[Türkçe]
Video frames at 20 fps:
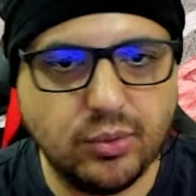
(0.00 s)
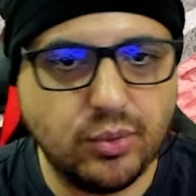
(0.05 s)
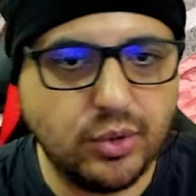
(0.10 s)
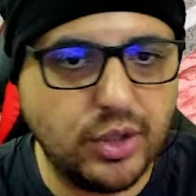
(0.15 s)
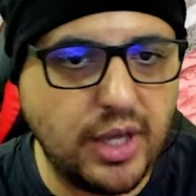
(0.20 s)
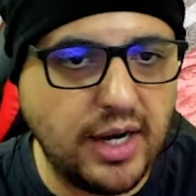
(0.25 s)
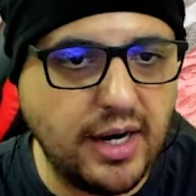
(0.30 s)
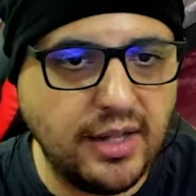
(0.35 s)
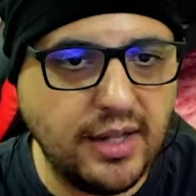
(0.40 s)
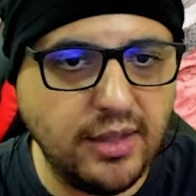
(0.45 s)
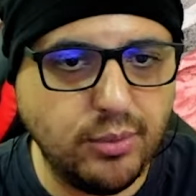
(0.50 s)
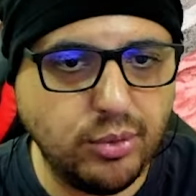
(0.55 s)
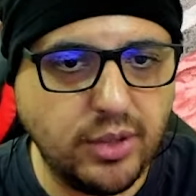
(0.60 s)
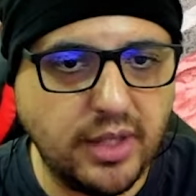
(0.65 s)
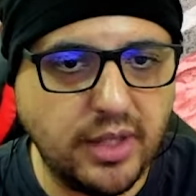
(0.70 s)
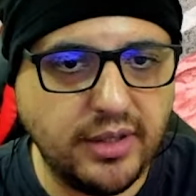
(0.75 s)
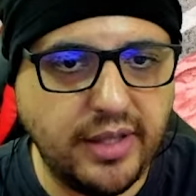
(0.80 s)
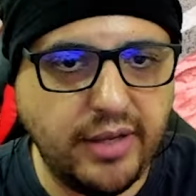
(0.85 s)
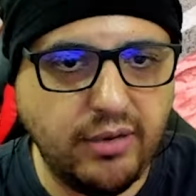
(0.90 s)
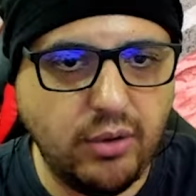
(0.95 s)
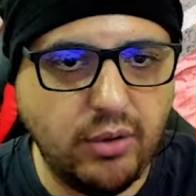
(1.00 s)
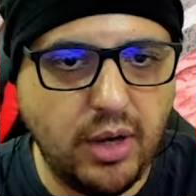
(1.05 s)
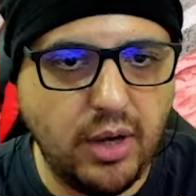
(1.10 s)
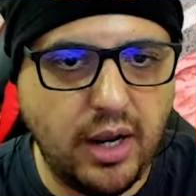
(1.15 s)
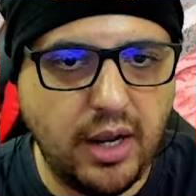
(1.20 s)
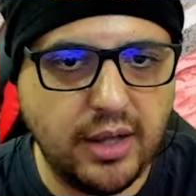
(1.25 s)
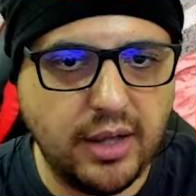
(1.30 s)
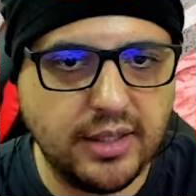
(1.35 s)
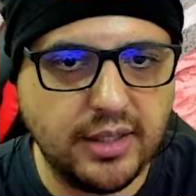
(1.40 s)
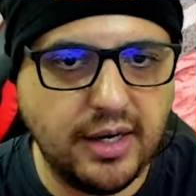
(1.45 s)
gelen de buradan devliyor
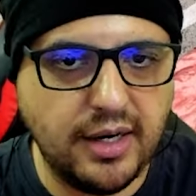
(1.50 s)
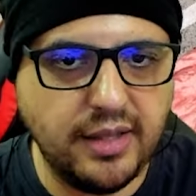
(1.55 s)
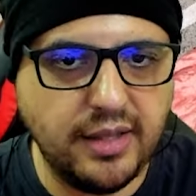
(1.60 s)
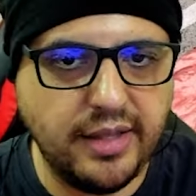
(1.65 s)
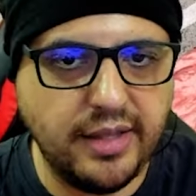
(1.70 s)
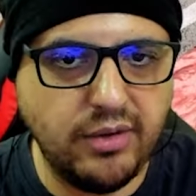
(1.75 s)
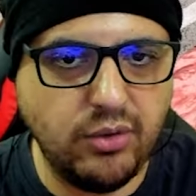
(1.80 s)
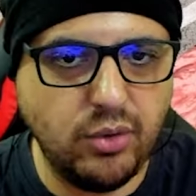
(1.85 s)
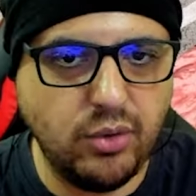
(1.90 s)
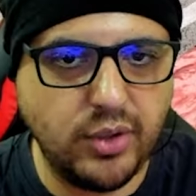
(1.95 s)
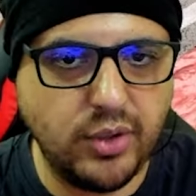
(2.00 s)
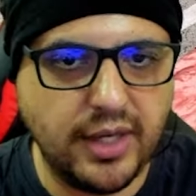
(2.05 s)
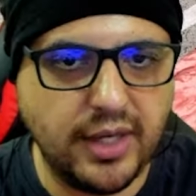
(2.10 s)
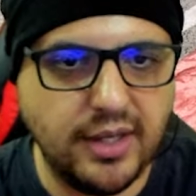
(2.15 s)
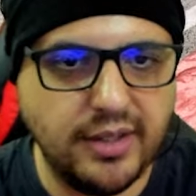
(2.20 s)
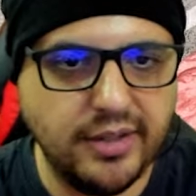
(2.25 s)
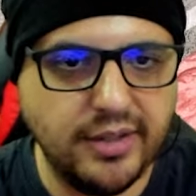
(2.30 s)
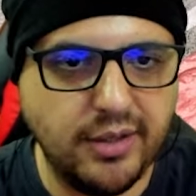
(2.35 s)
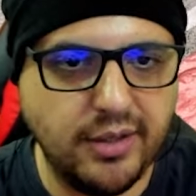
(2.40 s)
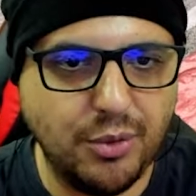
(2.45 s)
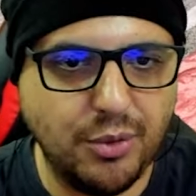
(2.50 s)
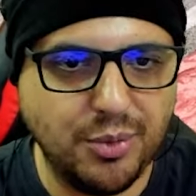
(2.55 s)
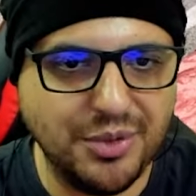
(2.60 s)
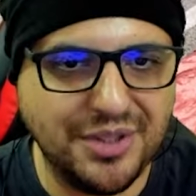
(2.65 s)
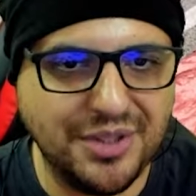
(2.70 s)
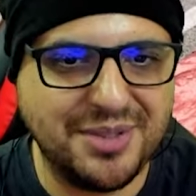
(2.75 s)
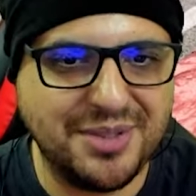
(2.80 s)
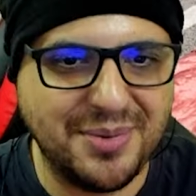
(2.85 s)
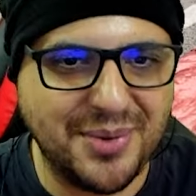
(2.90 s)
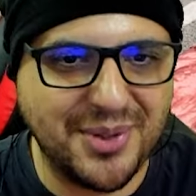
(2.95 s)
ha. Gelen devliyor, gelen devliyor. Bu
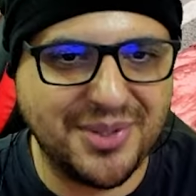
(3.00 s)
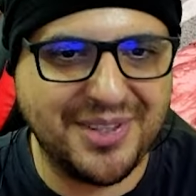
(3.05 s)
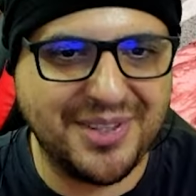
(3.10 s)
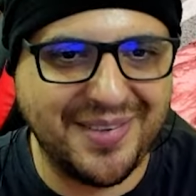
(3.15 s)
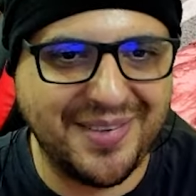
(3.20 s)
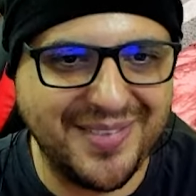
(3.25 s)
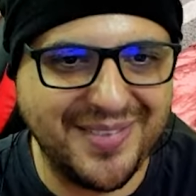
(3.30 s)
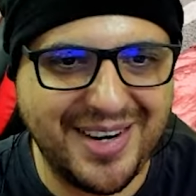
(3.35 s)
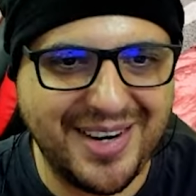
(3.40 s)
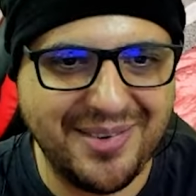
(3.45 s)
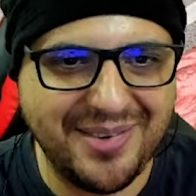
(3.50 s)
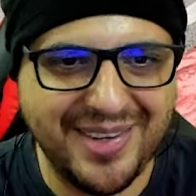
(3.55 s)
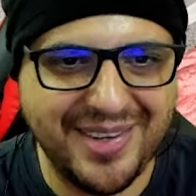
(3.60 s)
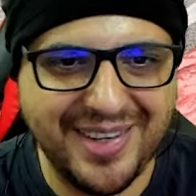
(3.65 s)
nasıl bir ortamdır abi?